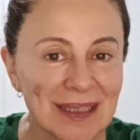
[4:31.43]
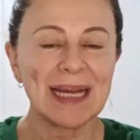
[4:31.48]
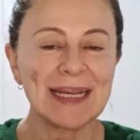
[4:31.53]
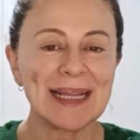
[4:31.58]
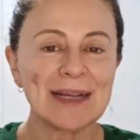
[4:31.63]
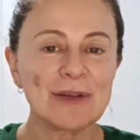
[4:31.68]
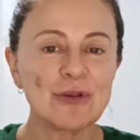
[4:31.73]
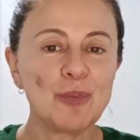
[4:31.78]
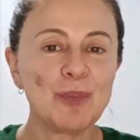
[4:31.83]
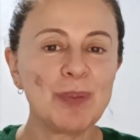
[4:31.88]
A
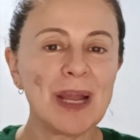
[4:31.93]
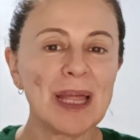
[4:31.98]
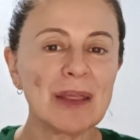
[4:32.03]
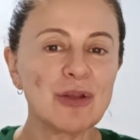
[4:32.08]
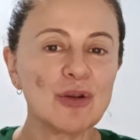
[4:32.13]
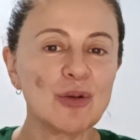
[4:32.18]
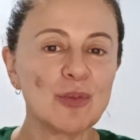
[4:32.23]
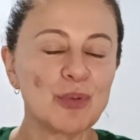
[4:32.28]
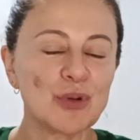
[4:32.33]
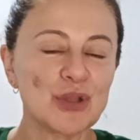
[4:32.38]
largo
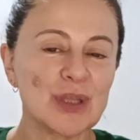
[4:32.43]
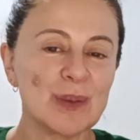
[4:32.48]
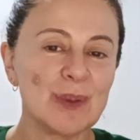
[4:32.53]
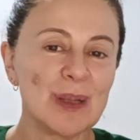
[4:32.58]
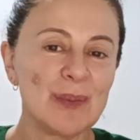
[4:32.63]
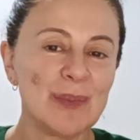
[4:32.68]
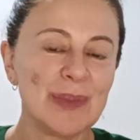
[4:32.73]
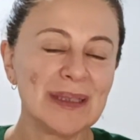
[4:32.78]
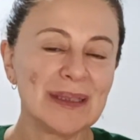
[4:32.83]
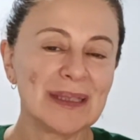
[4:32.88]
plazo
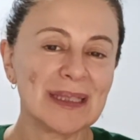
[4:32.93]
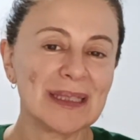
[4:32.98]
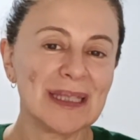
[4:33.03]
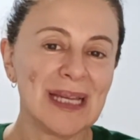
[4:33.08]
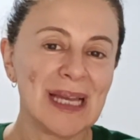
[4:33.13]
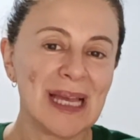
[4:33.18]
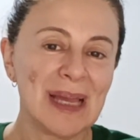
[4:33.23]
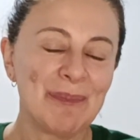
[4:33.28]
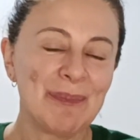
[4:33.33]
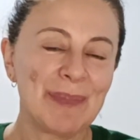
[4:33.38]

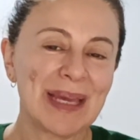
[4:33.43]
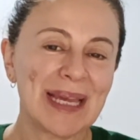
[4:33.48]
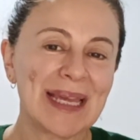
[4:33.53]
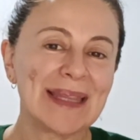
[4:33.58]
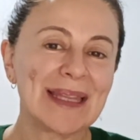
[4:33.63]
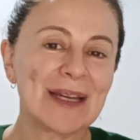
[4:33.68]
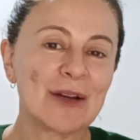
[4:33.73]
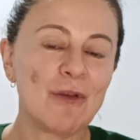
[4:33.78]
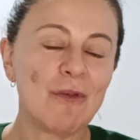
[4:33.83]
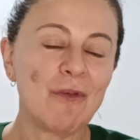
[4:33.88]
posiblemente me
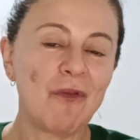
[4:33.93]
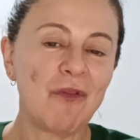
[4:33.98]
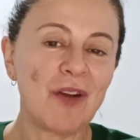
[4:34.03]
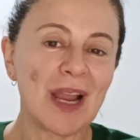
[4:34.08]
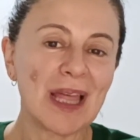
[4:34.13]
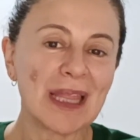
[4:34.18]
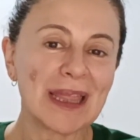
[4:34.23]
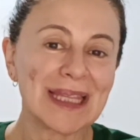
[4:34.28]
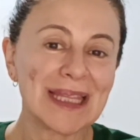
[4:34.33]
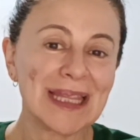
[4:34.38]
quede con
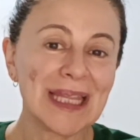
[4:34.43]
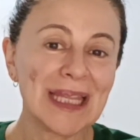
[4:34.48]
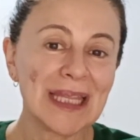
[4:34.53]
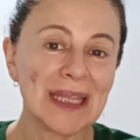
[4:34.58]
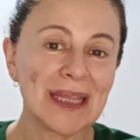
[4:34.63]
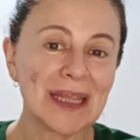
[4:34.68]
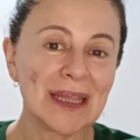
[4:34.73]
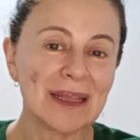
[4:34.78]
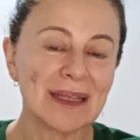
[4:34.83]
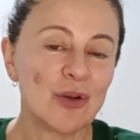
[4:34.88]

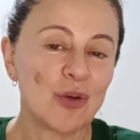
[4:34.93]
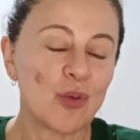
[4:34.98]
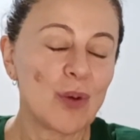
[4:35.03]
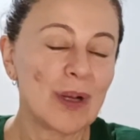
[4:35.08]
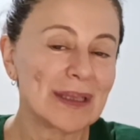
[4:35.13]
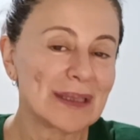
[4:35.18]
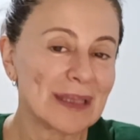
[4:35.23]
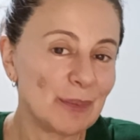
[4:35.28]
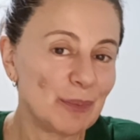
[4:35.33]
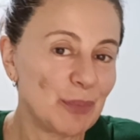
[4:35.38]
flacidez, lo
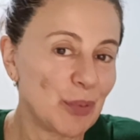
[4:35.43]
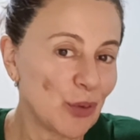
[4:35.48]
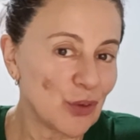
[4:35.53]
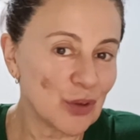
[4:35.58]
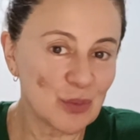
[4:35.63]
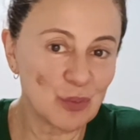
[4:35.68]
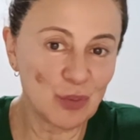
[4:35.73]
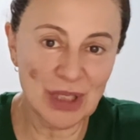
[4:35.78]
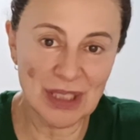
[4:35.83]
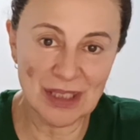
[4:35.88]
cual tampoco
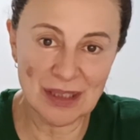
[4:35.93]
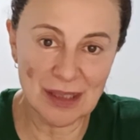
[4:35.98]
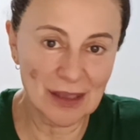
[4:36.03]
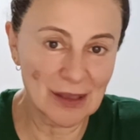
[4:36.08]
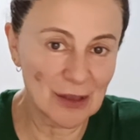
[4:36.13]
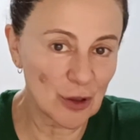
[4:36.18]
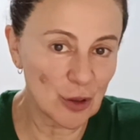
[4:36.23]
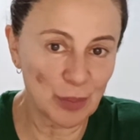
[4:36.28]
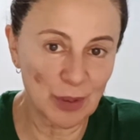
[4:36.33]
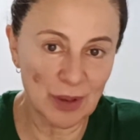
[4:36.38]
es muy
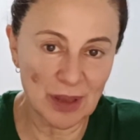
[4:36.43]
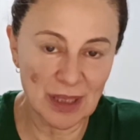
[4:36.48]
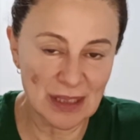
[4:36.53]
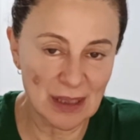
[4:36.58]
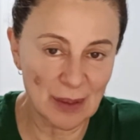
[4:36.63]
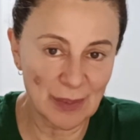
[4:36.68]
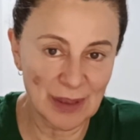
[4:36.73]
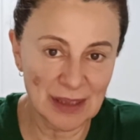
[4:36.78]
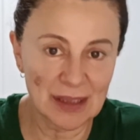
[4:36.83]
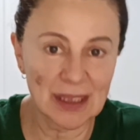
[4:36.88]
estético
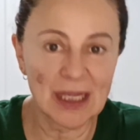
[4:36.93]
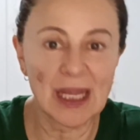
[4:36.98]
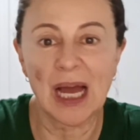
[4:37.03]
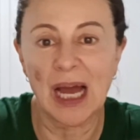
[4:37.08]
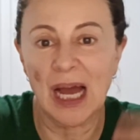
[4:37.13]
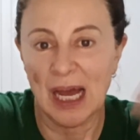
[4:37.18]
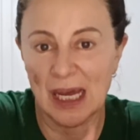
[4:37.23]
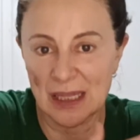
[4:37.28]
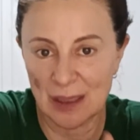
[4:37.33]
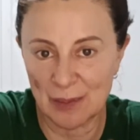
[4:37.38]
precisamente,
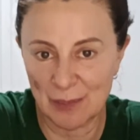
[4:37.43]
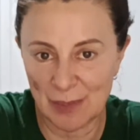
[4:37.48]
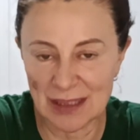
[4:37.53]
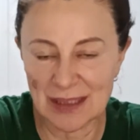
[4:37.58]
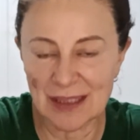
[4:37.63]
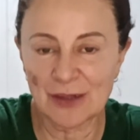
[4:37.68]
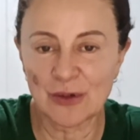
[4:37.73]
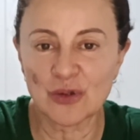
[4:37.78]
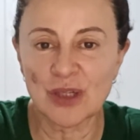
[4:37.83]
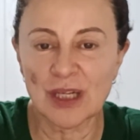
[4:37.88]
además
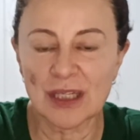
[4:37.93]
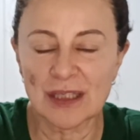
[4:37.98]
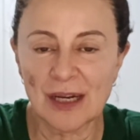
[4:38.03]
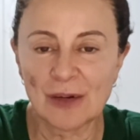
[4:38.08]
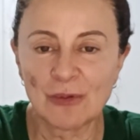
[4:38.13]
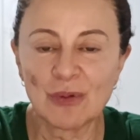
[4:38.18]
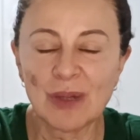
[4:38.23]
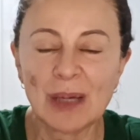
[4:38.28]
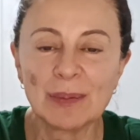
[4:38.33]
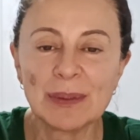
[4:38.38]
de no ser
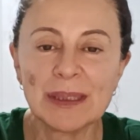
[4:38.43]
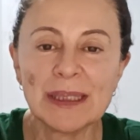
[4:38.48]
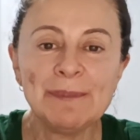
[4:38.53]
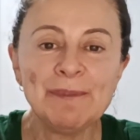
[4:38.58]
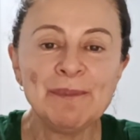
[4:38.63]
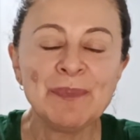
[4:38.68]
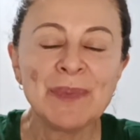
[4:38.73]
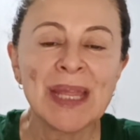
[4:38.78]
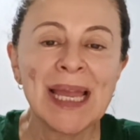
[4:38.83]
saludable,